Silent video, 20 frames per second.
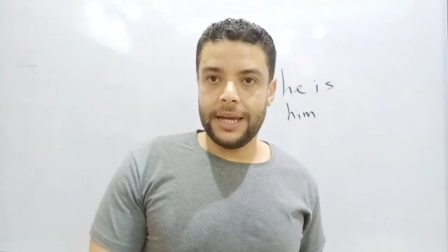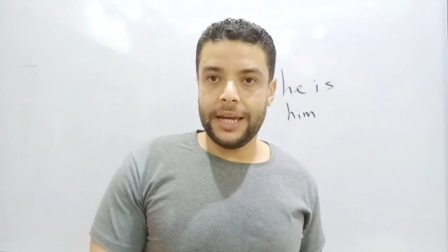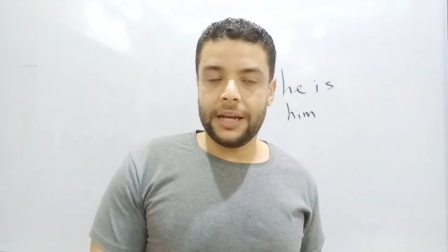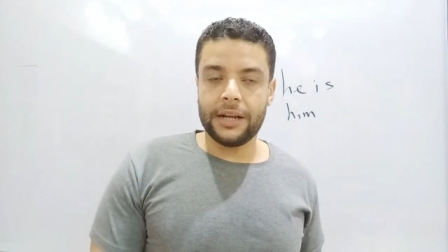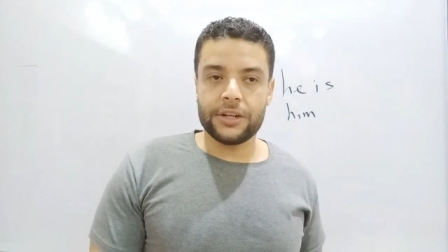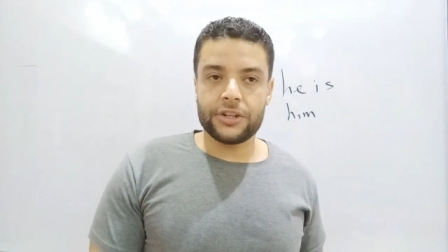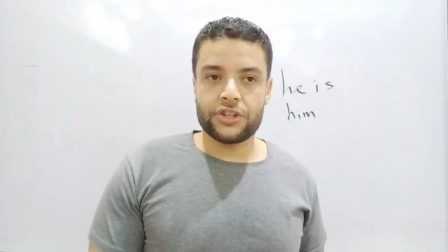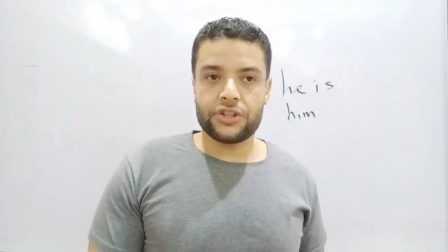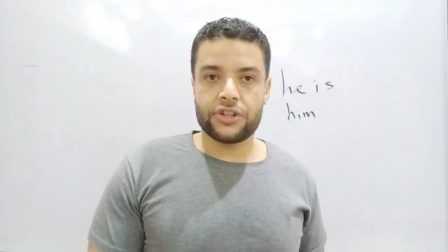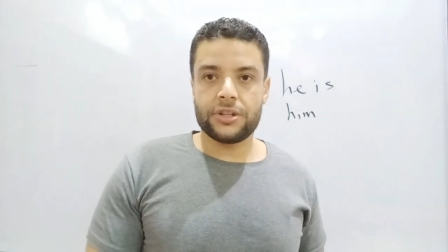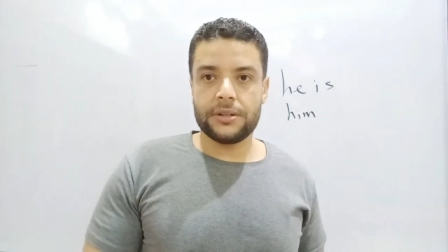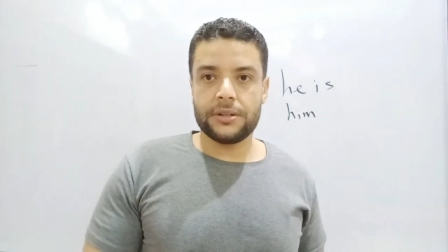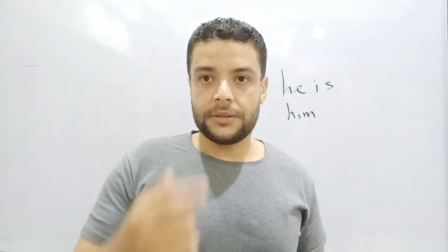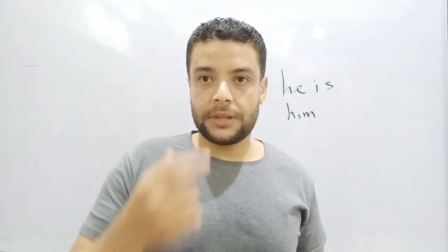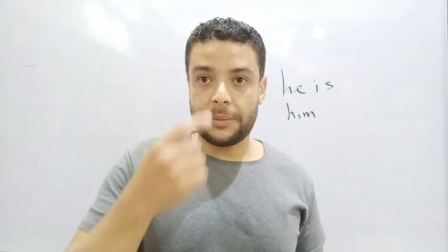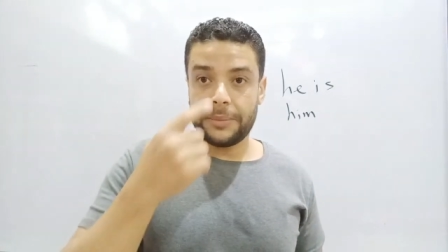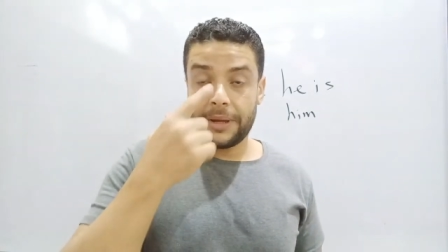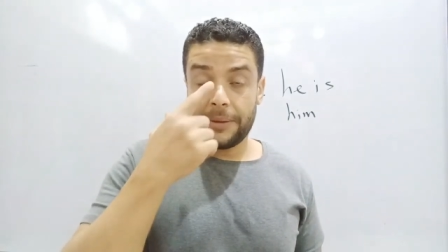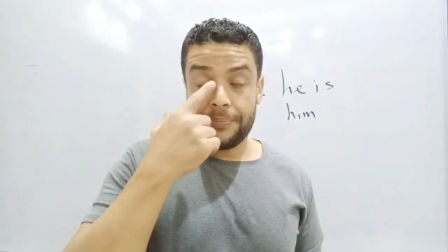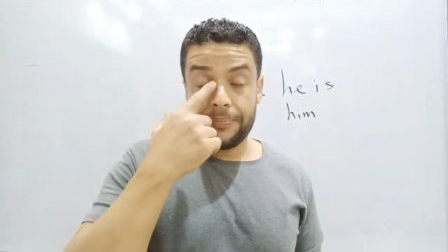انجلش
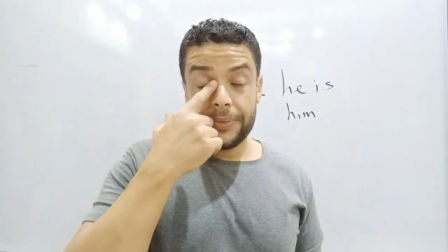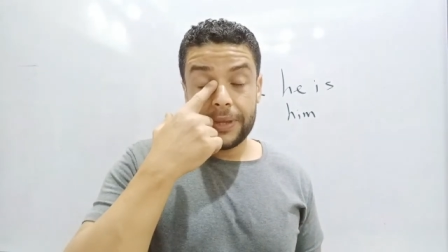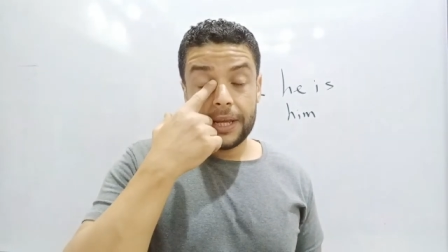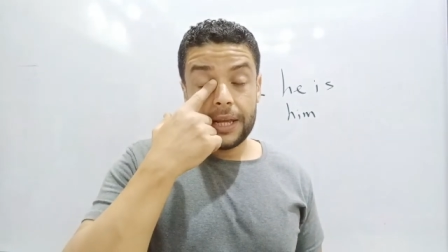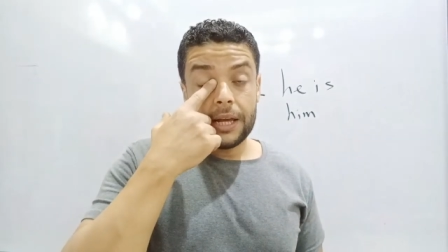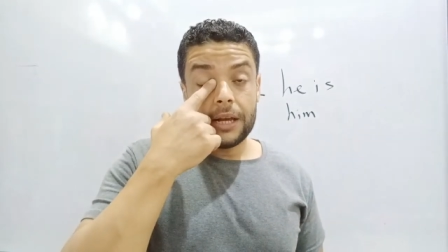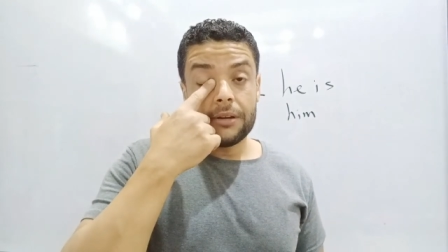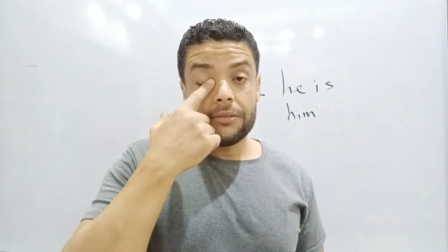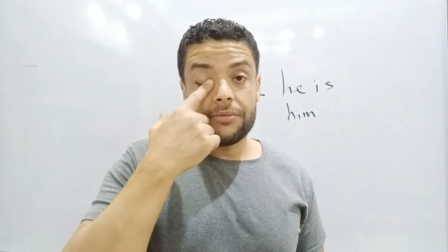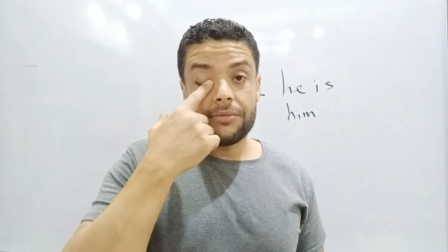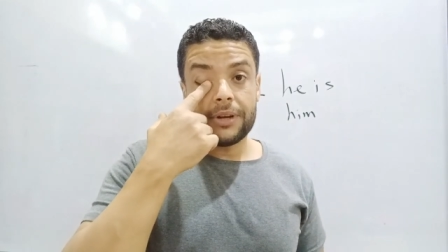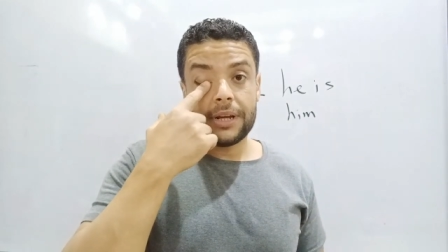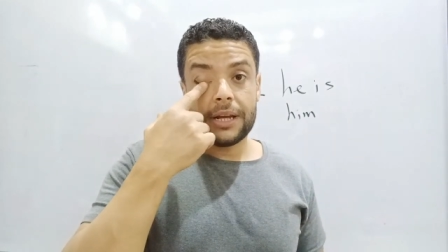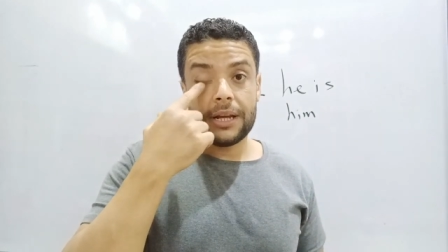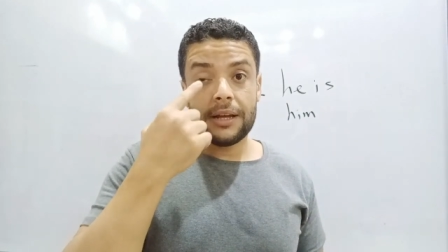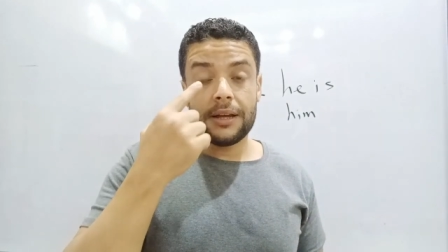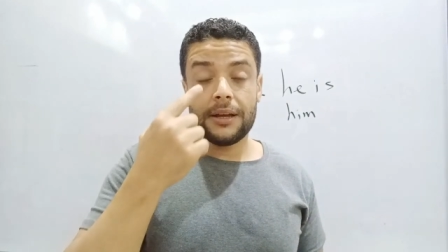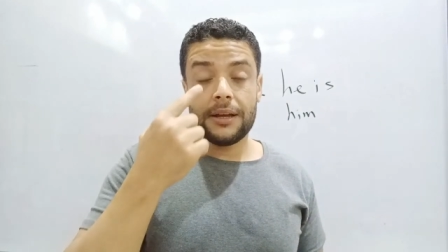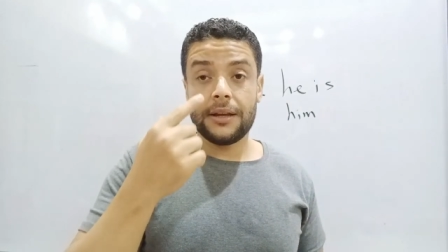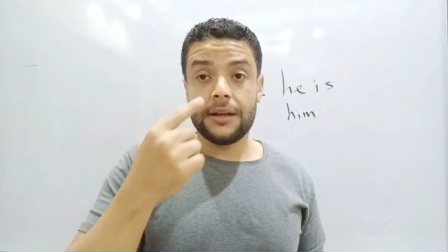تمام
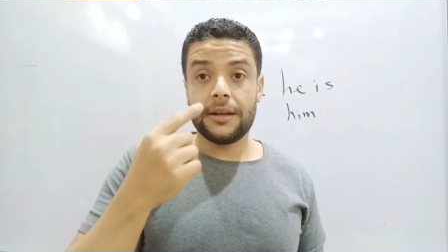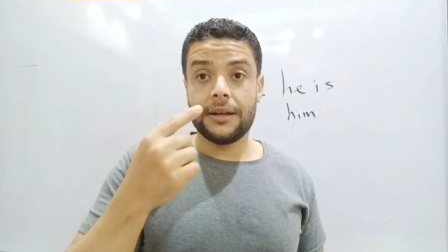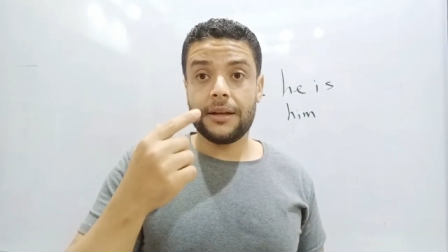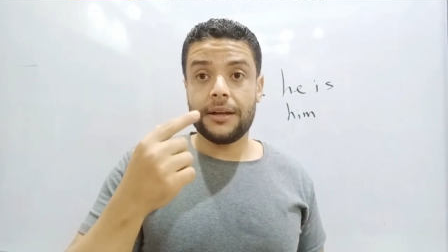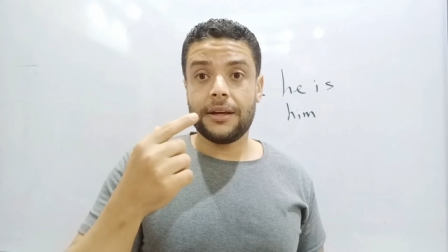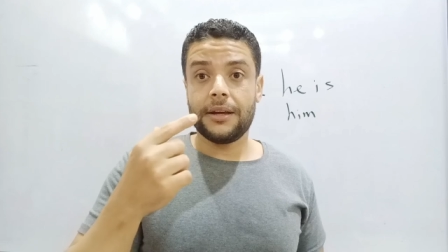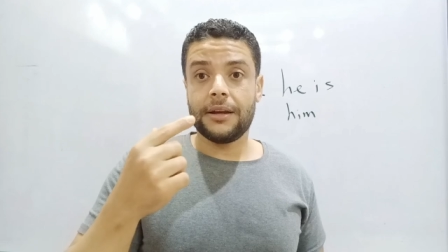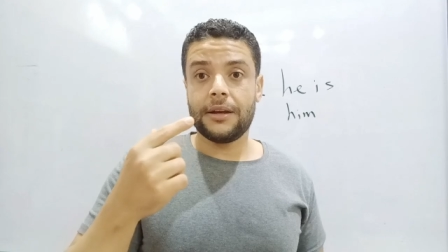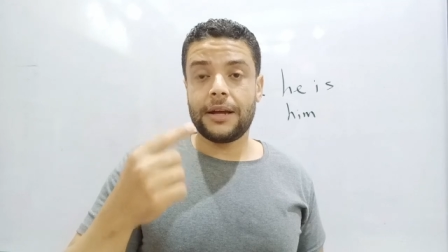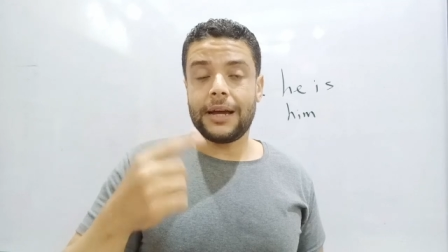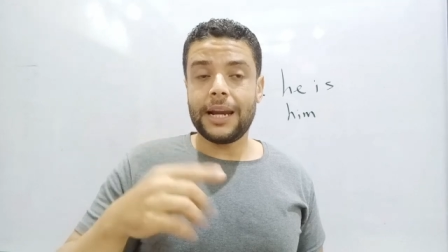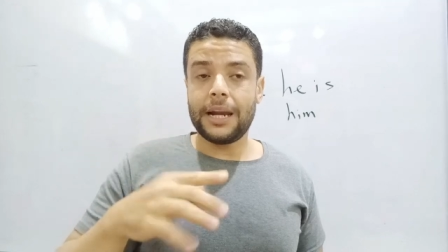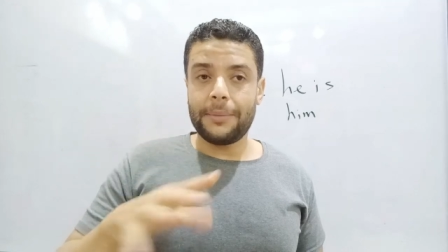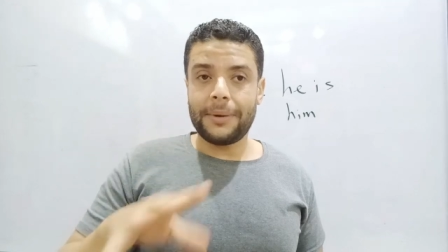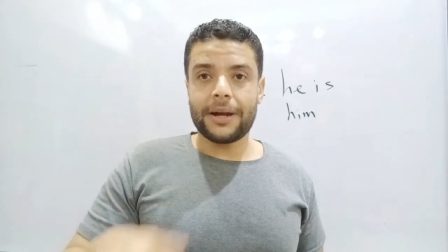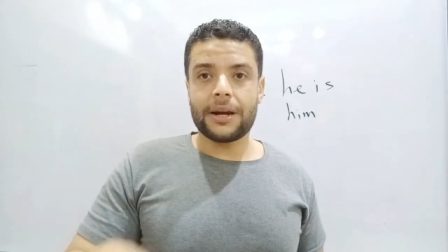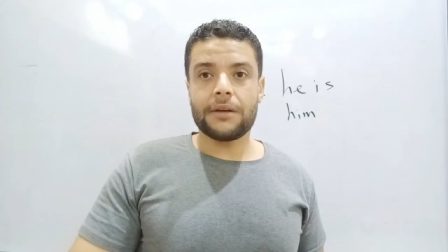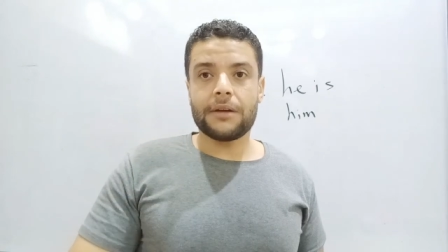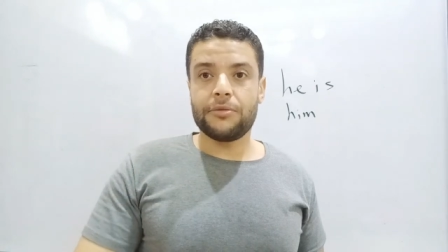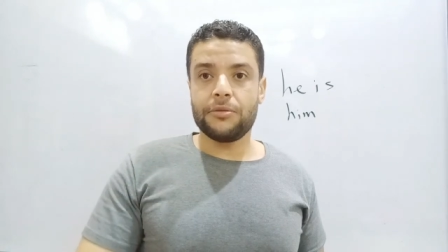فانا
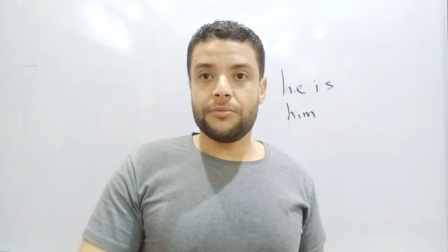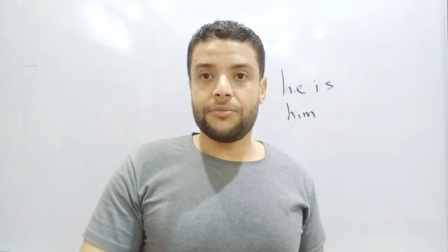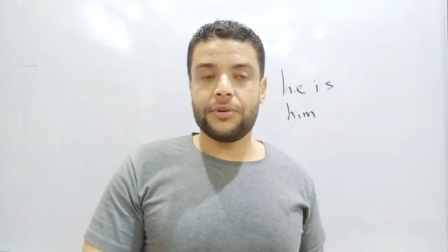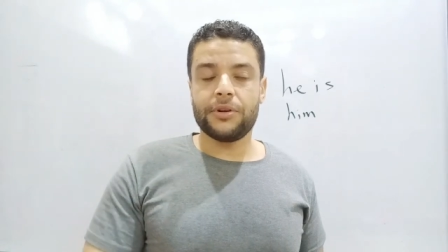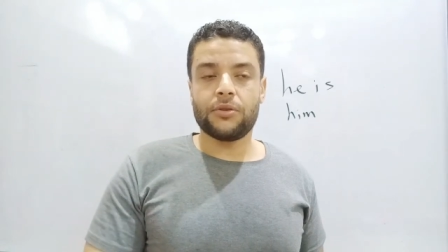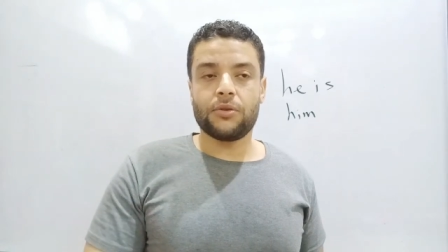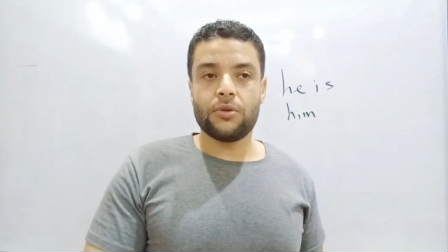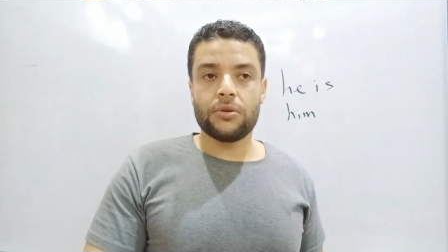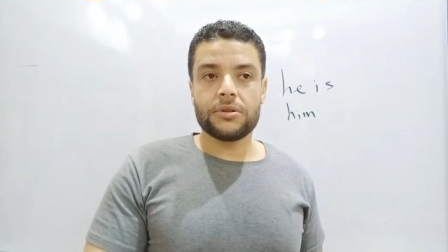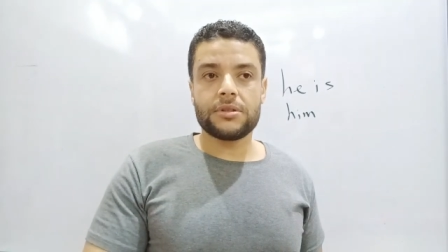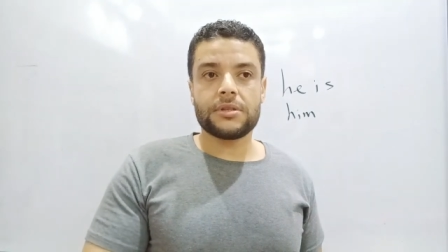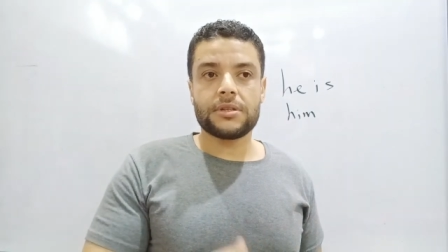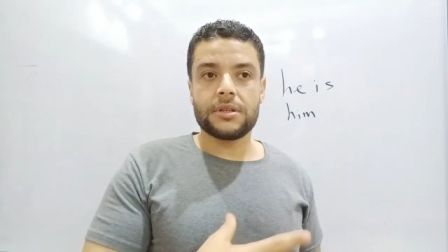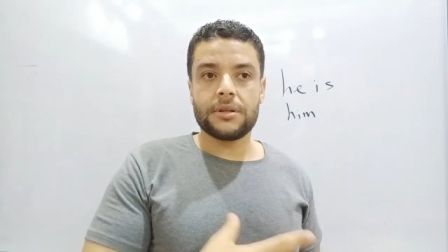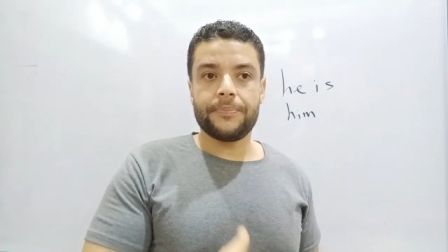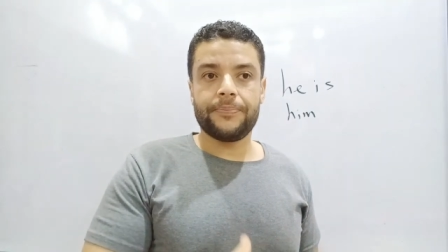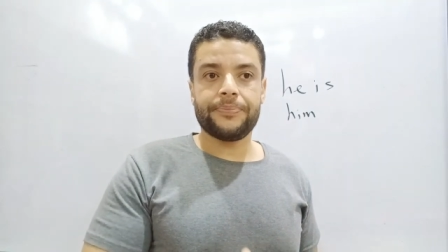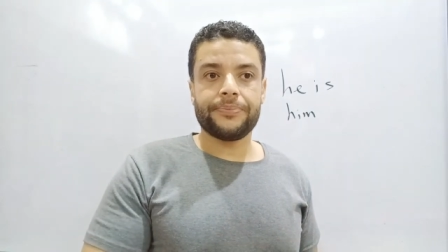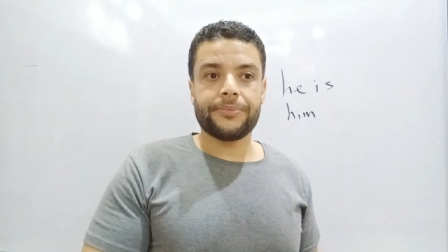بعرفهم في الكورس